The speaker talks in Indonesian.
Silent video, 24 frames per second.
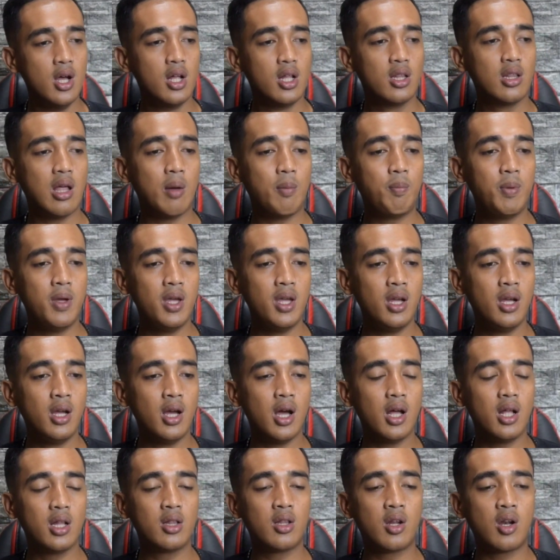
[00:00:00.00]
tapi
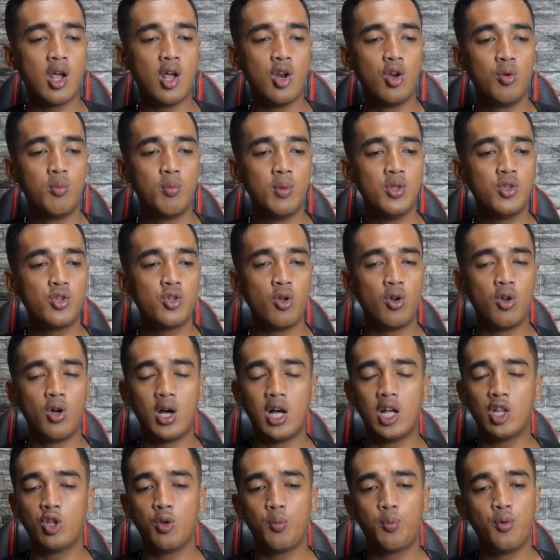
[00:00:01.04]
nggak terlalu mencolok
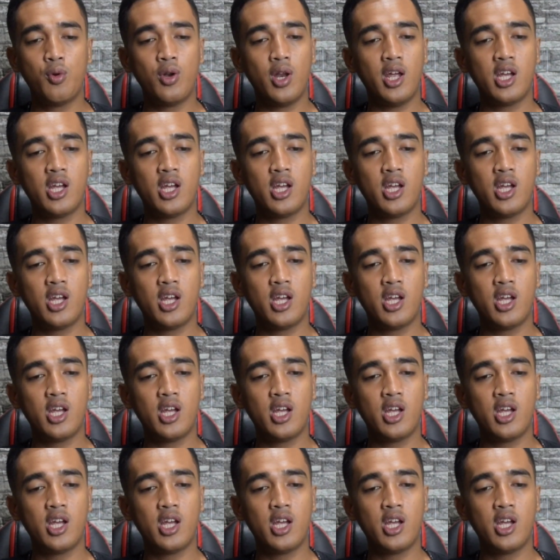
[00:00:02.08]
ataupun